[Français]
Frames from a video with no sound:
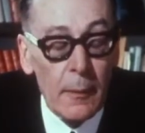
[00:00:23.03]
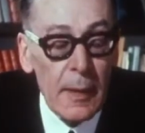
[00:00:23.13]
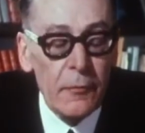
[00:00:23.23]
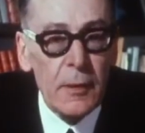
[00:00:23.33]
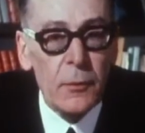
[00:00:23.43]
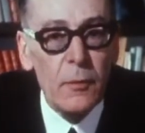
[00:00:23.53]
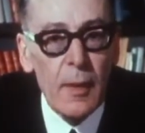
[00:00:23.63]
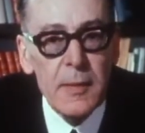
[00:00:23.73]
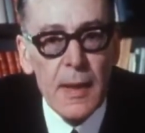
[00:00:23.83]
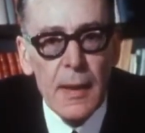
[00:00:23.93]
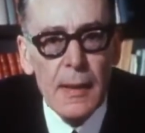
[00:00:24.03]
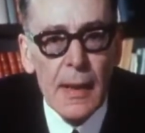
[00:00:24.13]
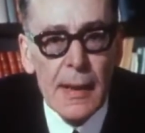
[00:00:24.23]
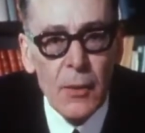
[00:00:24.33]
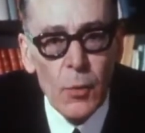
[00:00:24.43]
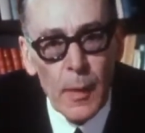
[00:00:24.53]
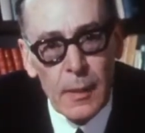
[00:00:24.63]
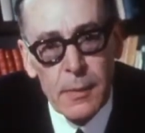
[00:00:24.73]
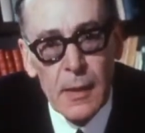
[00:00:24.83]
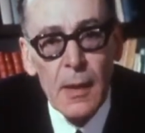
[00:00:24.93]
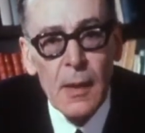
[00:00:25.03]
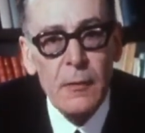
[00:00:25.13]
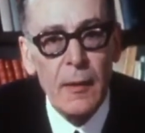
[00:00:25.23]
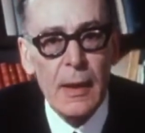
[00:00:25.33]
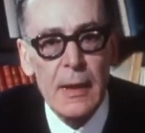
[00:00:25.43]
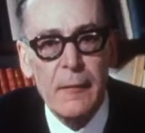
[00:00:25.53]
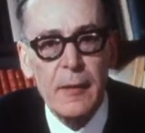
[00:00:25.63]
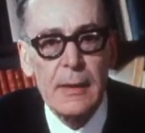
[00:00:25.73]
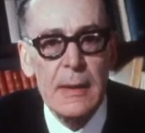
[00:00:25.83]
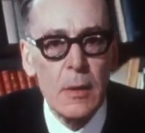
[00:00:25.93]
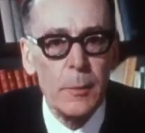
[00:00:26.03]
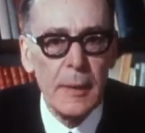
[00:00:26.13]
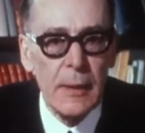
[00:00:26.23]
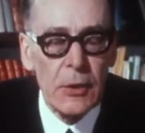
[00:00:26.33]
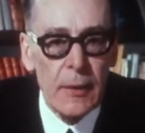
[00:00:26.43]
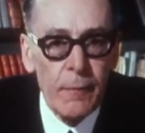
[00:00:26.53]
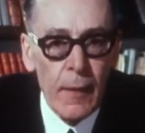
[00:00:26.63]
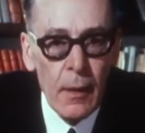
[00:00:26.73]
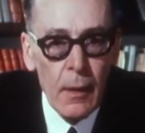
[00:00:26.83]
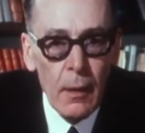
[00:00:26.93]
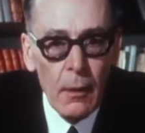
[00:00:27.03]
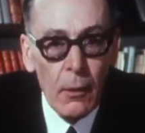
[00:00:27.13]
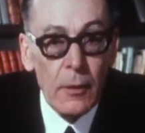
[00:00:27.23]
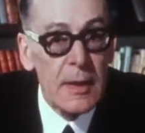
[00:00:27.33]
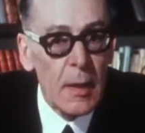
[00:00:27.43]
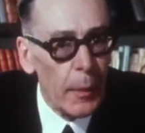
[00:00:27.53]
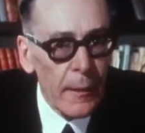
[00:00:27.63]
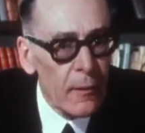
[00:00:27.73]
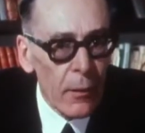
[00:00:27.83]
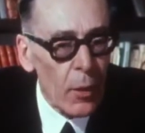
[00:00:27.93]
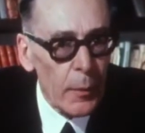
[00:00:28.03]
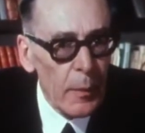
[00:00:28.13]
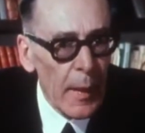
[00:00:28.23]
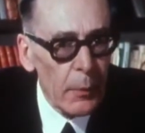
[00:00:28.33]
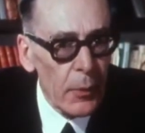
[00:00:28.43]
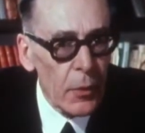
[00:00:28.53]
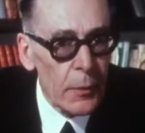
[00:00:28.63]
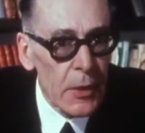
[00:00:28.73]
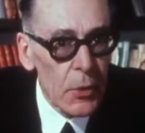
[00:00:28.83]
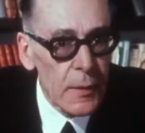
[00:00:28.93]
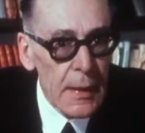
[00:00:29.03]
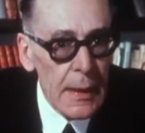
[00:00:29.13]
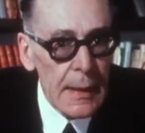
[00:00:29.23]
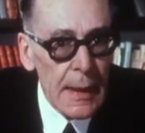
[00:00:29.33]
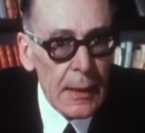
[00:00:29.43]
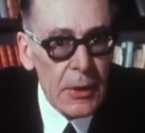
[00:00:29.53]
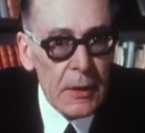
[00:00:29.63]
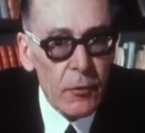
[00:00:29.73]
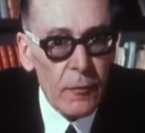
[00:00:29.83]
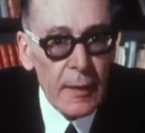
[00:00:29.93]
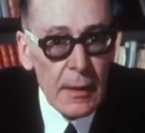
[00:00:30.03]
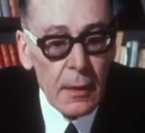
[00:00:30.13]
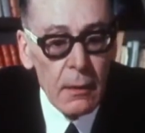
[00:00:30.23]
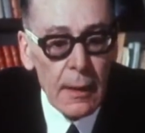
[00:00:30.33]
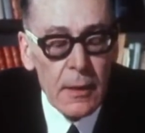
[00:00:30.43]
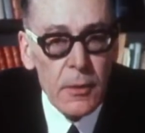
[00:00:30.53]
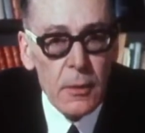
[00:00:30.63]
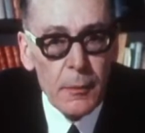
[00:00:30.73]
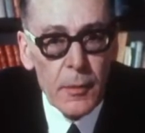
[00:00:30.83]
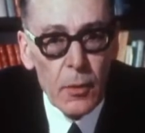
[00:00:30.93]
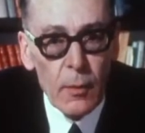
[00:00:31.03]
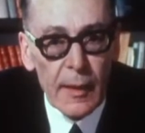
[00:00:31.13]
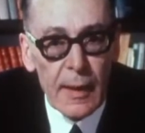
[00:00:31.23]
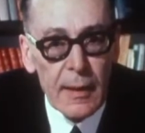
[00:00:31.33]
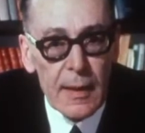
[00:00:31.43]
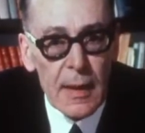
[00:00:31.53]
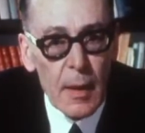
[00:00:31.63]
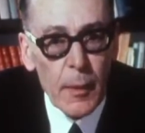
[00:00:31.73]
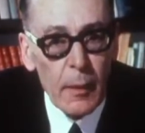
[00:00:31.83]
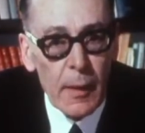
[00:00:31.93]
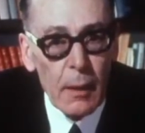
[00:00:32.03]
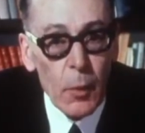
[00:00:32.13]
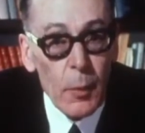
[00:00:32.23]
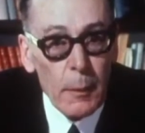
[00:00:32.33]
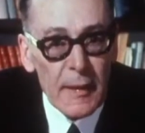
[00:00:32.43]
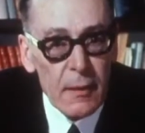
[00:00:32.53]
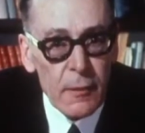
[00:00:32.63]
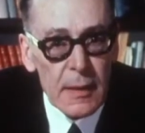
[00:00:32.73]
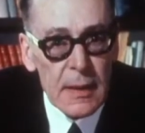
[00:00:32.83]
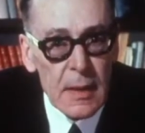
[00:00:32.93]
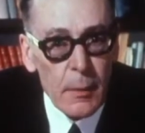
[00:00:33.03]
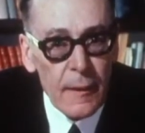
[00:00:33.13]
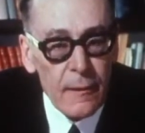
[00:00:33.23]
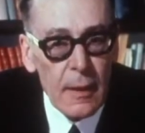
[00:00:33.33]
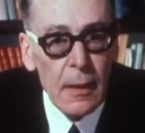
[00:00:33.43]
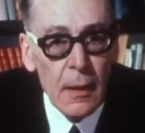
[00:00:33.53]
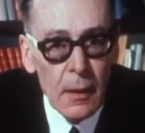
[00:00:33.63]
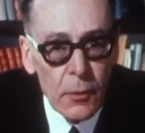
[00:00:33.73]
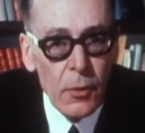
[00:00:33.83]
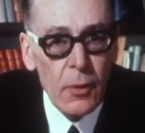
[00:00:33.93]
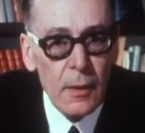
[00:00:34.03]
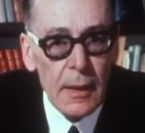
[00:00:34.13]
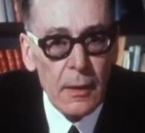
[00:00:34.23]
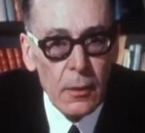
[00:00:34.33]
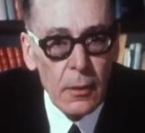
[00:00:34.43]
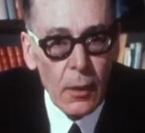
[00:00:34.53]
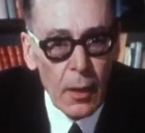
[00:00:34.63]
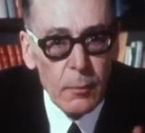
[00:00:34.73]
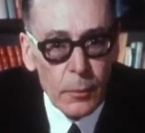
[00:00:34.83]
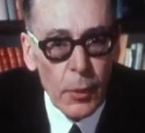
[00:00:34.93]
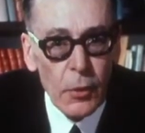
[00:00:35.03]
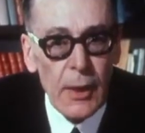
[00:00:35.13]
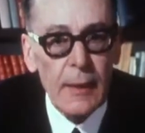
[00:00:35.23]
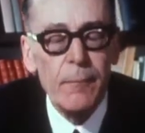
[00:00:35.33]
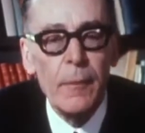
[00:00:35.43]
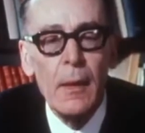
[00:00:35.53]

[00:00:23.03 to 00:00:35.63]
Rien, enfin, tout de même, c'était les délégués du pape, il fallait qu'ils avertissent le PDG. On ne sait pas ce que le pape a répondu, puisque vous ai les archives du Vatican là-dessus, absolument cadenassées, imperméables. On ne peut pas savoir ce qui s'est passé du côté de Rome pour Jeanne.